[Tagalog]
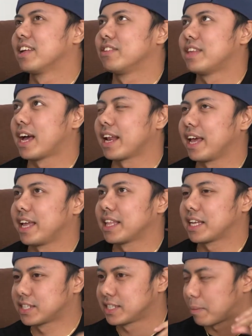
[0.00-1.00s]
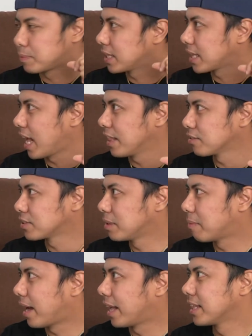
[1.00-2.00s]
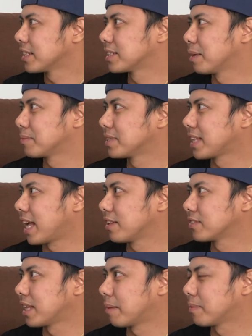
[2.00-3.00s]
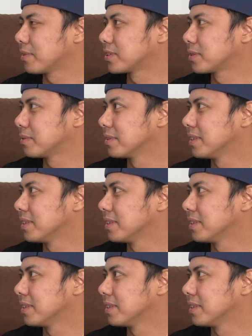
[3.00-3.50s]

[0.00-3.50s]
nyari, nag-snap si Thanos, di ba? Snap si Thanos, tapos